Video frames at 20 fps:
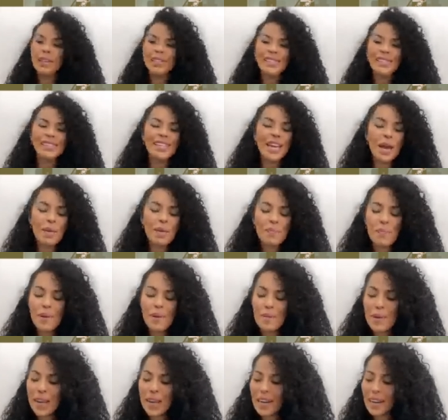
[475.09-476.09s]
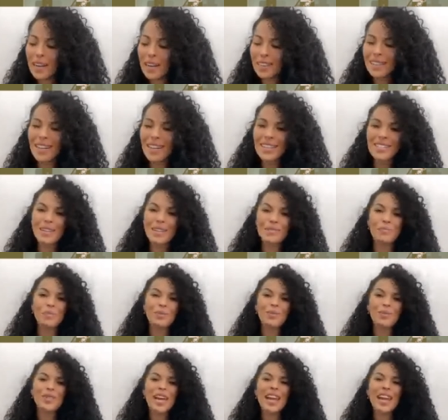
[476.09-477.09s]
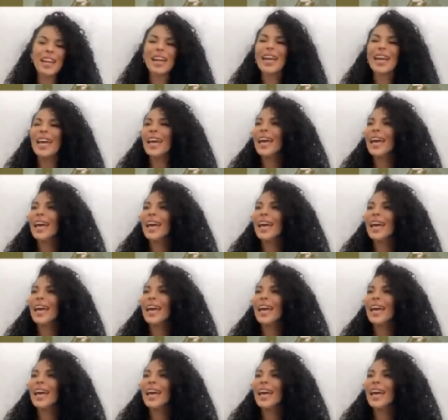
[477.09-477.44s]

siempre me caractericé por ser